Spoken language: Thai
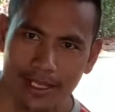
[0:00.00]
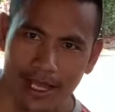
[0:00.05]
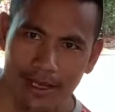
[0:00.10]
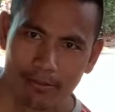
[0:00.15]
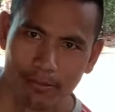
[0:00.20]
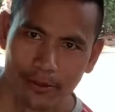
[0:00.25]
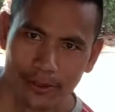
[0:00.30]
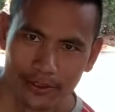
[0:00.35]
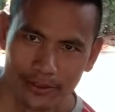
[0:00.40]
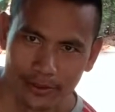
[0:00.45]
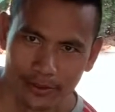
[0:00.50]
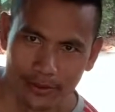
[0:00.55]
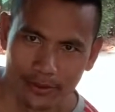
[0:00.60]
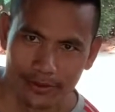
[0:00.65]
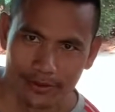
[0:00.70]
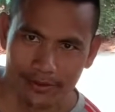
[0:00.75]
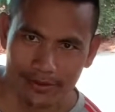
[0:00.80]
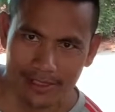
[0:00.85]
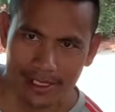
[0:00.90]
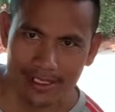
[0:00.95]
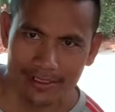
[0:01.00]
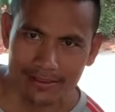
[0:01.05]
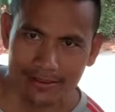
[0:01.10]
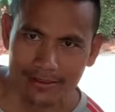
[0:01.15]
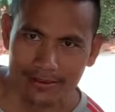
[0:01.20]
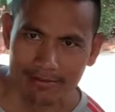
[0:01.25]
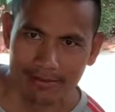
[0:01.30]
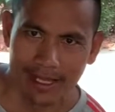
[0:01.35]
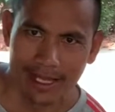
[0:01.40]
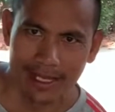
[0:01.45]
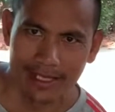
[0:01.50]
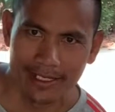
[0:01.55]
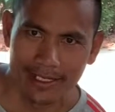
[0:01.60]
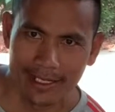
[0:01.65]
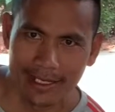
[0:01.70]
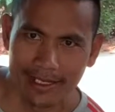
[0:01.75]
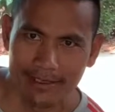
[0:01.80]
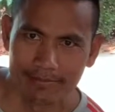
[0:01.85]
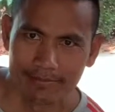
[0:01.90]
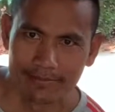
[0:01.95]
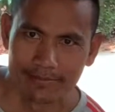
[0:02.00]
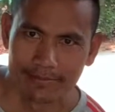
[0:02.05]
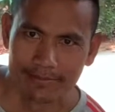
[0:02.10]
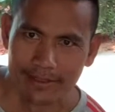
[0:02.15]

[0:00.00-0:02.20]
หน้ามนคนรักต้นไม้นะครับ